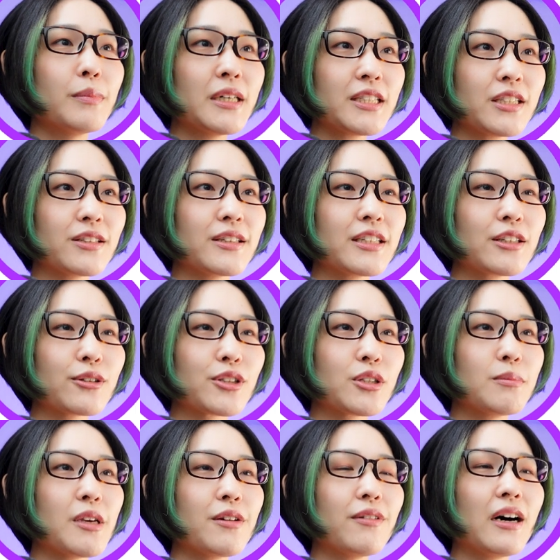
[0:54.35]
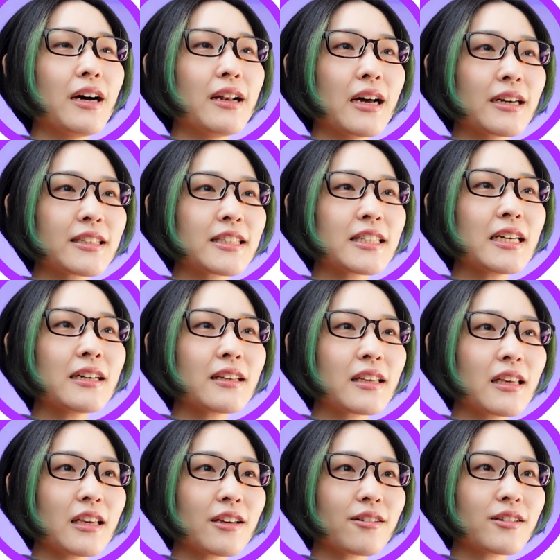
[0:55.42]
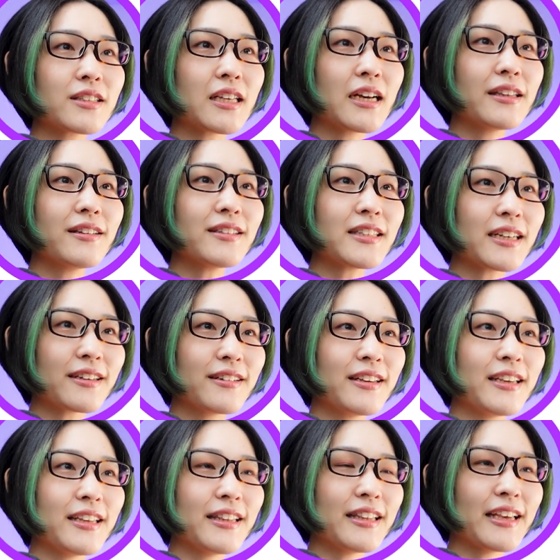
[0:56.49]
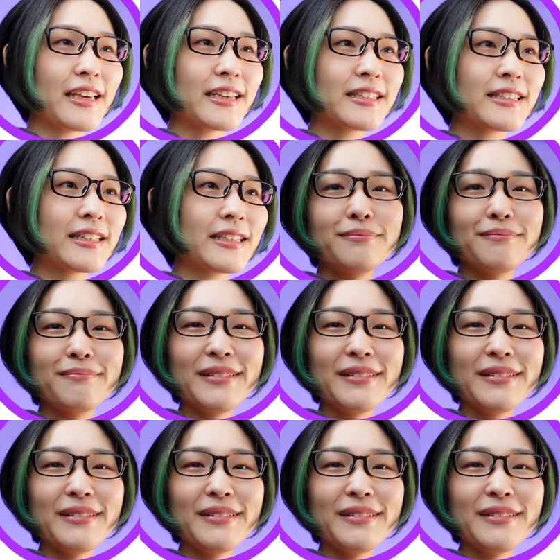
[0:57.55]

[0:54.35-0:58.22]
まず1つ目は楽山金子さんの作品です